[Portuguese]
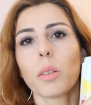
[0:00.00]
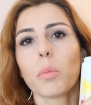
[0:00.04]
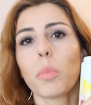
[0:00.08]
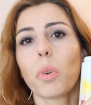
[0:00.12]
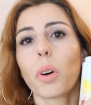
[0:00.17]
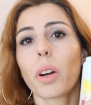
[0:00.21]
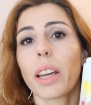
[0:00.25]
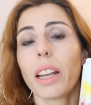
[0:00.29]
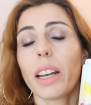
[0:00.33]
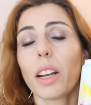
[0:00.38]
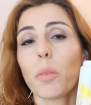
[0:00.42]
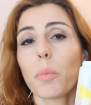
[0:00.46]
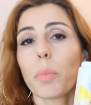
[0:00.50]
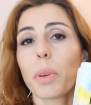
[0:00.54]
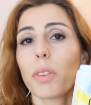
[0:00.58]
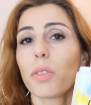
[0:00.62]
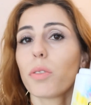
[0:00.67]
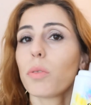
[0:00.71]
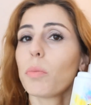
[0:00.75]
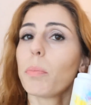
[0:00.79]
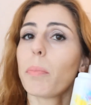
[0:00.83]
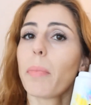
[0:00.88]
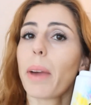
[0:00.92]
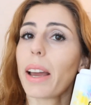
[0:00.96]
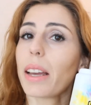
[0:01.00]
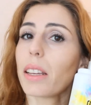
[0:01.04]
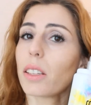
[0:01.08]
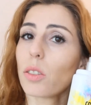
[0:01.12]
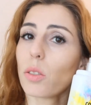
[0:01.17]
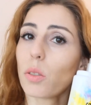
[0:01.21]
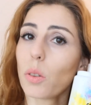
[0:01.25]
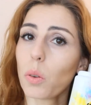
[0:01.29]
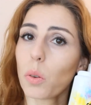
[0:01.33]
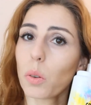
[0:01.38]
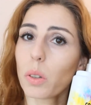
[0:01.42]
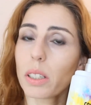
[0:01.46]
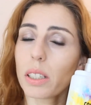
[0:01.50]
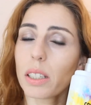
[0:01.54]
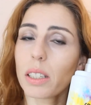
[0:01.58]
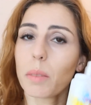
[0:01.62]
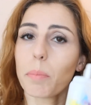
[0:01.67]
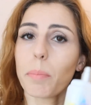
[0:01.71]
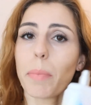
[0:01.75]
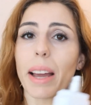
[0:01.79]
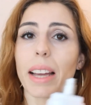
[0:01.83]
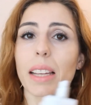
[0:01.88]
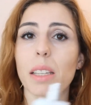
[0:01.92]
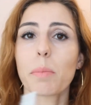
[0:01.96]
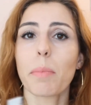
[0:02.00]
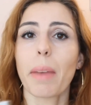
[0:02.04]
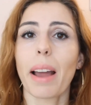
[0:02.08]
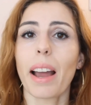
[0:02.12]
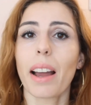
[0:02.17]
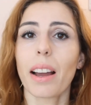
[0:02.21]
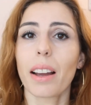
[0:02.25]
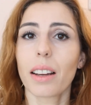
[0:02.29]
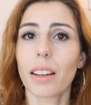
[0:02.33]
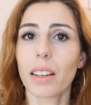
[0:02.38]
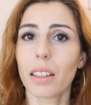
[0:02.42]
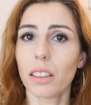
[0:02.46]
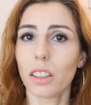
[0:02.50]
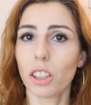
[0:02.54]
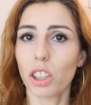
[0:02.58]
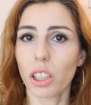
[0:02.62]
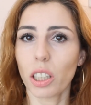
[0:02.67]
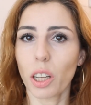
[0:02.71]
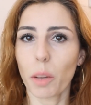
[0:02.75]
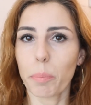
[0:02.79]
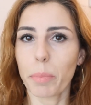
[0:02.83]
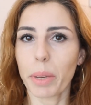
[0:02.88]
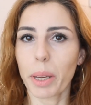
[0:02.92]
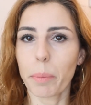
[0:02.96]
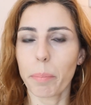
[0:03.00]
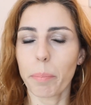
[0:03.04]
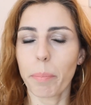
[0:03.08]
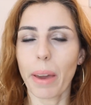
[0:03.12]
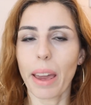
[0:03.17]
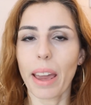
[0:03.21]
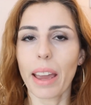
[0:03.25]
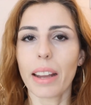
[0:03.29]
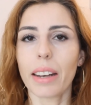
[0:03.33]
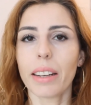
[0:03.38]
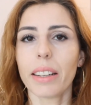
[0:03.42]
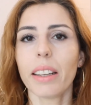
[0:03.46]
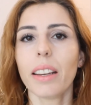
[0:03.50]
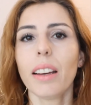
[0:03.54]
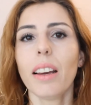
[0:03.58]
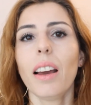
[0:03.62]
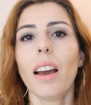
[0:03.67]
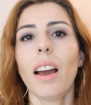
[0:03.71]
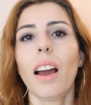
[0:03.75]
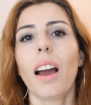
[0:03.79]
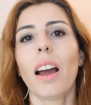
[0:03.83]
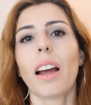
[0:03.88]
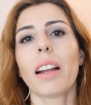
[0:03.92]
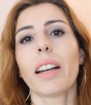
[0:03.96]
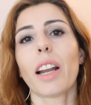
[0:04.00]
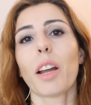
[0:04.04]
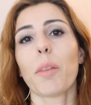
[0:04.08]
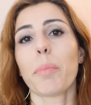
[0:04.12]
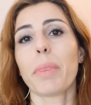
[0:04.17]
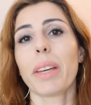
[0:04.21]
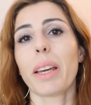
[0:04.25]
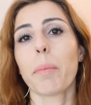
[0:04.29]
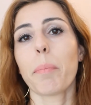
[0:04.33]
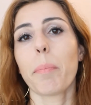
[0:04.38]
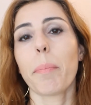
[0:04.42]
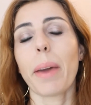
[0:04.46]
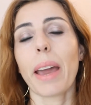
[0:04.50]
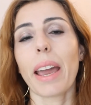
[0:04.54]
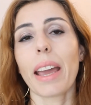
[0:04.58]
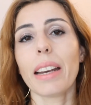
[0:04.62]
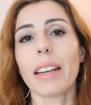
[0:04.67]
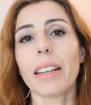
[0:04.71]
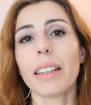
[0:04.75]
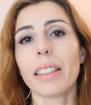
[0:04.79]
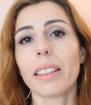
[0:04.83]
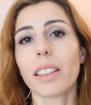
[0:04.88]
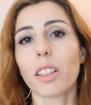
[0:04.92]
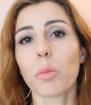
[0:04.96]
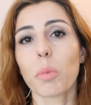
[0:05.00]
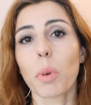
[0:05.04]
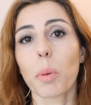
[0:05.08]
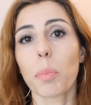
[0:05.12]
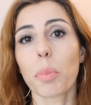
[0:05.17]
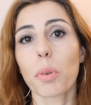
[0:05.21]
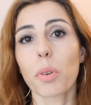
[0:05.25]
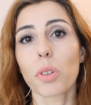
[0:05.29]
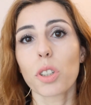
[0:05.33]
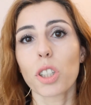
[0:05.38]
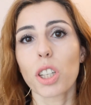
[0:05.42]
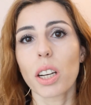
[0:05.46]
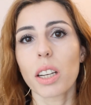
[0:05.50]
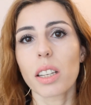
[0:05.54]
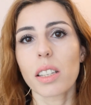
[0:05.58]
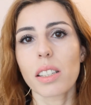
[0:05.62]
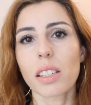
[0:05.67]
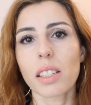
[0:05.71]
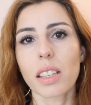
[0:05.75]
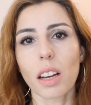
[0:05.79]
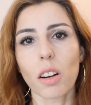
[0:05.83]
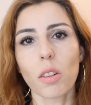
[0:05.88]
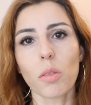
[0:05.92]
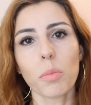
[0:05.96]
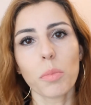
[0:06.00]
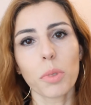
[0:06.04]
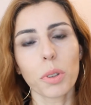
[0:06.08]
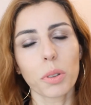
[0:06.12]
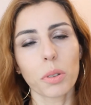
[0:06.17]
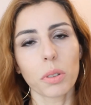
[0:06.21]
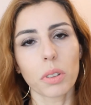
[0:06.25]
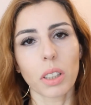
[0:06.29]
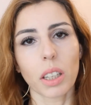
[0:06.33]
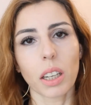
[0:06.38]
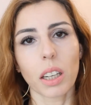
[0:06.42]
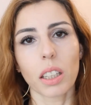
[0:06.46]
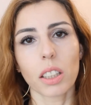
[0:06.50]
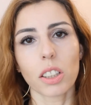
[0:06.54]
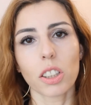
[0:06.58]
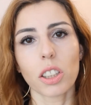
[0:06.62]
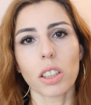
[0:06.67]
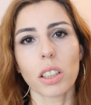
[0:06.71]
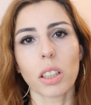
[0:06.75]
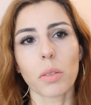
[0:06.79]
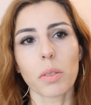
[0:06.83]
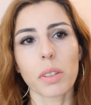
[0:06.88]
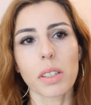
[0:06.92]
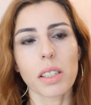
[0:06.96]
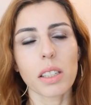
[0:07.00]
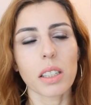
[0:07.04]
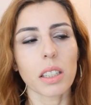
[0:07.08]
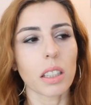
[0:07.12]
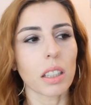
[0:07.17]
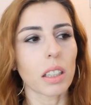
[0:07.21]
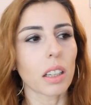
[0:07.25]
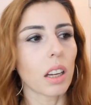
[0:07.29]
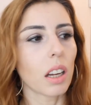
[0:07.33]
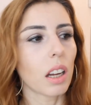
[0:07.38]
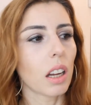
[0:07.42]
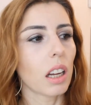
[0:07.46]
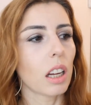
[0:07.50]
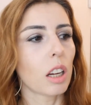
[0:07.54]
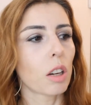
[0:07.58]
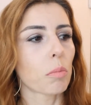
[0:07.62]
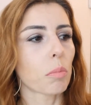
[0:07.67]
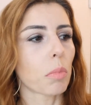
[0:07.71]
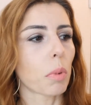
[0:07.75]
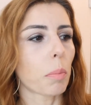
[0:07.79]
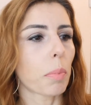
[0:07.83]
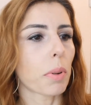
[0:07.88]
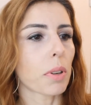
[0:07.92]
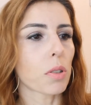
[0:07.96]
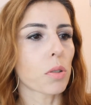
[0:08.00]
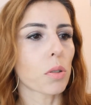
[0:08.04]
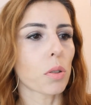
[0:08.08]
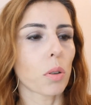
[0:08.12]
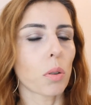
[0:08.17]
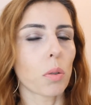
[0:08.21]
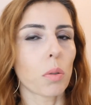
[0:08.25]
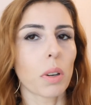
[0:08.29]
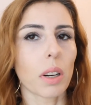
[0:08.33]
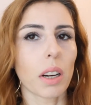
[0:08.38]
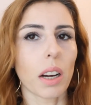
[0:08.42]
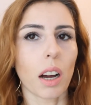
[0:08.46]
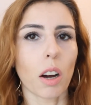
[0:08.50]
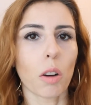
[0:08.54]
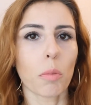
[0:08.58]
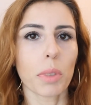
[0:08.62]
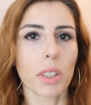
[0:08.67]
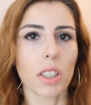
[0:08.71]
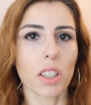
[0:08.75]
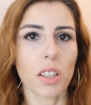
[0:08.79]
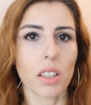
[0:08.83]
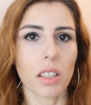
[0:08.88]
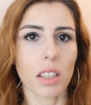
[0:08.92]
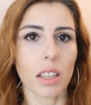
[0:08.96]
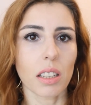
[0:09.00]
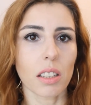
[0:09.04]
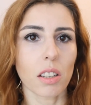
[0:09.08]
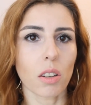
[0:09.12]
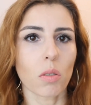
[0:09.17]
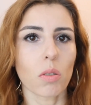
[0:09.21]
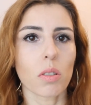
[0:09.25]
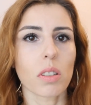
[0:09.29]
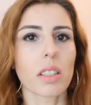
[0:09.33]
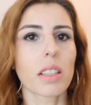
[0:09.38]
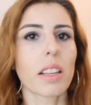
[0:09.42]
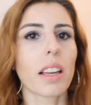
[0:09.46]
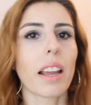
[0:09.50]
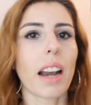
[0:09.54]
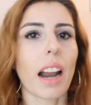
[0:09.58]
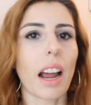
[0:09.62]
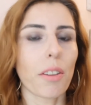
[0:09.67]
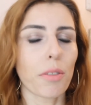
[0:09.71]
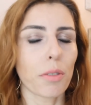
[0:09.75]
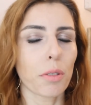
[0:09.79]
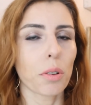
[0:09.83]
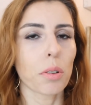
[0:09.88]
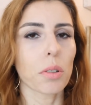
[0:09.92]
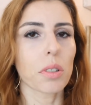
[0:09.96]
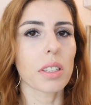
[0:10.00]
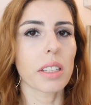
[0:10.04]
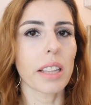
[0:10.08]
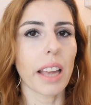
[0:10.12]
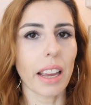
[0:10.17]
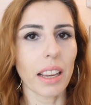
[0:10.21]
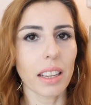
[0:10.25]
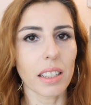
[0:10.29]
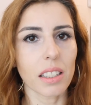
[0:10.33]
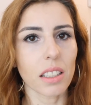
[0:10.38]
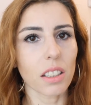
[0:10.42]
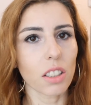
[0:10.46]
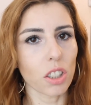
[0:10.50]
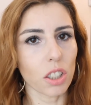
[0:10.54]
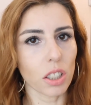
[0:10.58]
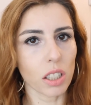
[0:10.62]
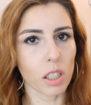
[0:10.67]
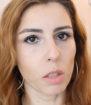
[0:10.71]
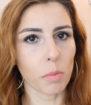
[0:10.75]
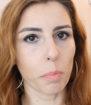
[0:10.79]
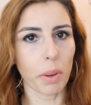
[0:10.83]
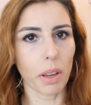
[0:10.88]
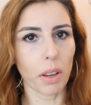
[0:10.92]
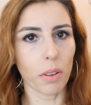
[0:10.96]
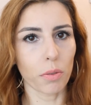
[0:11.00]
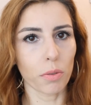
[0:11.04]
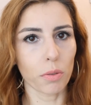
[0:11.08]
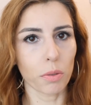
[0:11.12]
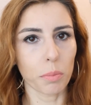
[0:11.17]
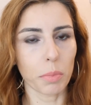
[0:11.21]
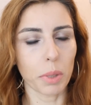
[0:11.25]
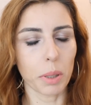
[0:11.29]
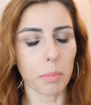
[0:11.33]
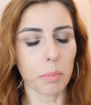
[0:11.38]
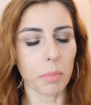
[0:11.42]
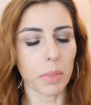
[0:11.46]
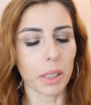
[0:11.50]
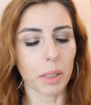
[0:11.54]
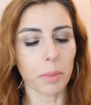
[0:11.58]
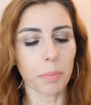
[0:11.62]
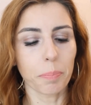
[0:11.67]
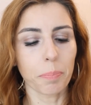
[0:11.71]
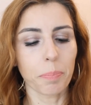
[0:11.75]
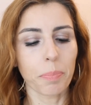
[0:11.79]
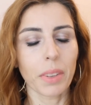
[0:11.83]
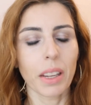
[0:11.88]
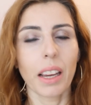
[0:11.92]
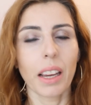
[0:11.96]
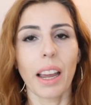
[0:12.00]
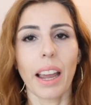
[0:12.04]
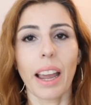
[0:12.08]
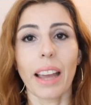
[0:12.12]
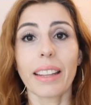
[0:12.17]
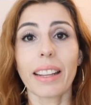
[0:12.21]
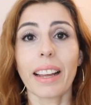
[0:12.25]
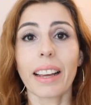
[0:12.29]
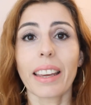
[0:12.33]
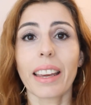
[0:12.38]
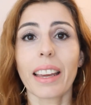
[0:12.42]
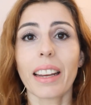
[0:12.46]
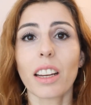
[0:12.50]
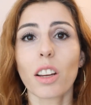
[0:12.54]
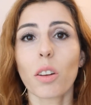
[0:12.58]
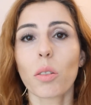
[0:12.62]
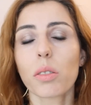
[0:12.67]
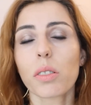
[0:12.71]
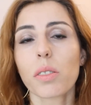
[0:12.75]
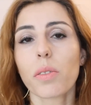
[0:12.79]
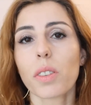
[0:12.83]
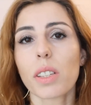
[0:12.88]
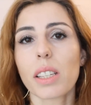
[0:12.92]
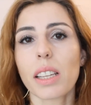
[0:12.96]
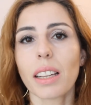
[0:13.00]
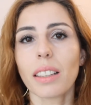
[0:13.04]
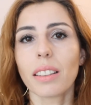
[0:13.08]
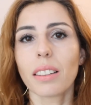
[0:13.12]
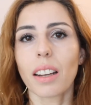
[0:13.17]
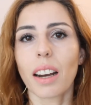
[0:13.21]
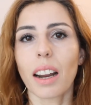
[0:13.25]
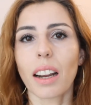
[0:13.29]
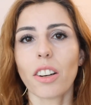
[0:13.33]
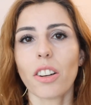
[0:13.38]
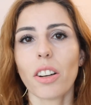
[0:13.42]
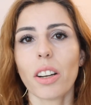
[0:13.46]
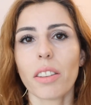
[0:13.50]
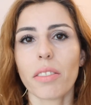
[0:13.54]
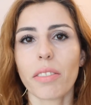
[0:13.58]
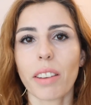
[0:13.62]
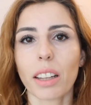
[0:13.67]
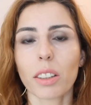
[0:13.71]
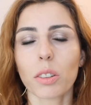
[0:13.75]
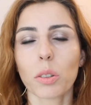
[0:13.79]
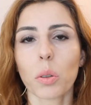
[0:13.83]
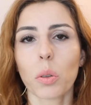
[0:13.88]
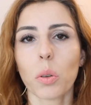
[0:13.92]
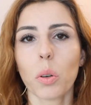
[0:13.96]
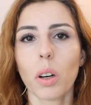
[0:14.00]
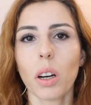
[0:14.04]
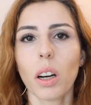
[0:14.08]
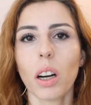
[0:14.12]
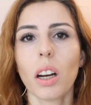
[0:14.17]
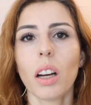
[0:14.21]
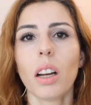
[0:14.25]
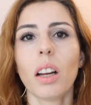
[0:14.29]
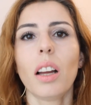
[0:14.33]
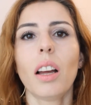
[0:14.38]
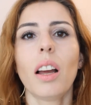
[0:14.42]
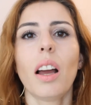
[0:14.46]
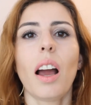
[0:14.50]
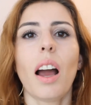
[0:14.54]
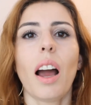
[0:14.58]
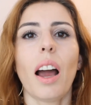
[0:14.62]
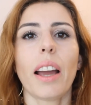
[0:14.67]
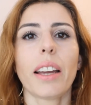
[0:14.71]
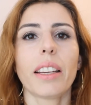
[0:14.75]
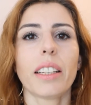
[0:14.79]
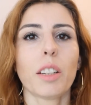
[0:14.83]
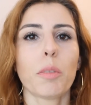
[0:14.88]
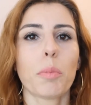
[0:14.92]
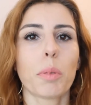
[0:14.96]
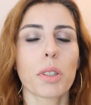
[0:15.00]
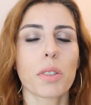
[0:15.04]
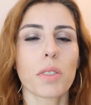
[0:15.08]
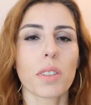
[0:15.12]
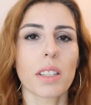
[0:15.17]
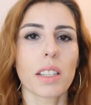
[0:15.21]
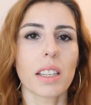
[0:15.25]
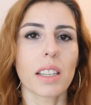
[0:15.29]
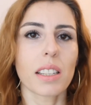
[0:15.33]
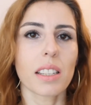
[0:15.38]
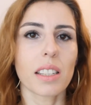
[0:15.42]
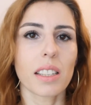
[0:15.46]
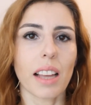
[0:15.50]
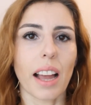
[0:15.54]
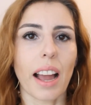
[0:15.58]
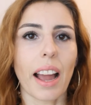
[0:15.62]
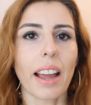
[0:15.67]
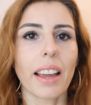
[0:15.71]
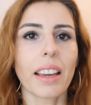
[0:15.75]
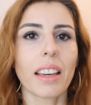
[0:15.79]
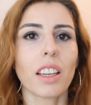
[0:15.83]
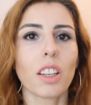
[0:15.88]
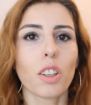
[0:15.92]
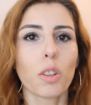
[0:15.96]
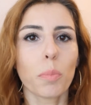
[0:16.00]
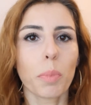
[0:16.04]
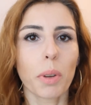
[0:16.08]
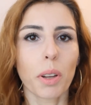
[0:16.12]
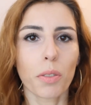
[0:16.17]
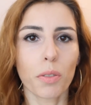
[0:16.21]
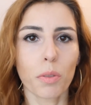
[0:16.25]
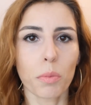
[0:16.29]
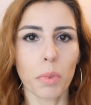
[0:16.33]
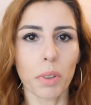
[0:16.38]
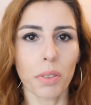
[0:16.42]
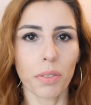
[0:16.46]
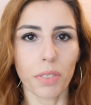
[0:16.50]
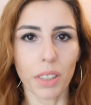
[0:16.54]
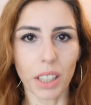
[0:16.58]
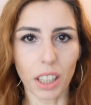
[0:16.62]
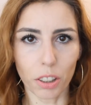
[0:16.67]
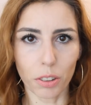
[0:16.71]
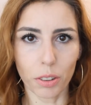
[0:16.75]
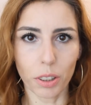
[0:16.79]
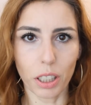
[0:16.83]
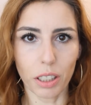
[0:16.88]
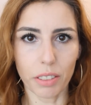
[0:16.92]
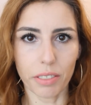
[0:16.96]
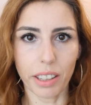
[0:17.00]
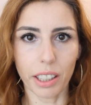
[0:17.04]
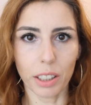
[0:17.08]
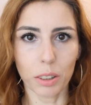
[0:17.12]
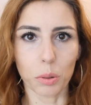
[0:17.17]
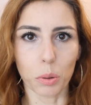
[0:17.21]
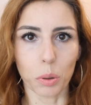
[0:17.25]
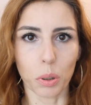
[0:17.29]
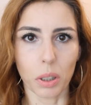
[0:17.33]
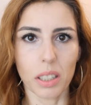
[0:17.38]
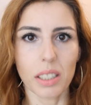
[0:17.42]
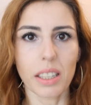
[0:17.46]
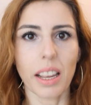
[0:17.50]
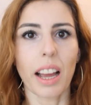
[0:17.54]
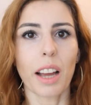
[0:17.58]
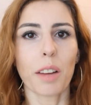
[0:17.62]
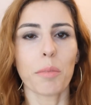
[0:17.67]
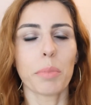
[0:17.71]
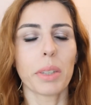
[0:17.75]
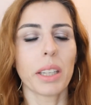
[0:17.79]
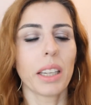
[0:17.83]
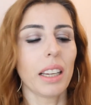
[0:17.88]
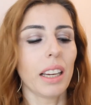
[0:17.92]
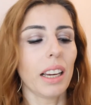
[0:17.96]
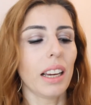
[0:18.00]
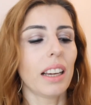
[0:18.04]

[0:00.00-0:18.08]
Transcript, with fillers: Porque ele é um perfume mais doce, mais marcante na minha pele. Na minha pele ele tem uma projeção muito grande, então assim, uma pessoa a uma distância considerável consegue sentir esse perfume em mim. É daquele que se você entrar no elevador, aí depois você sai e o perfume fica no elevador, sabe?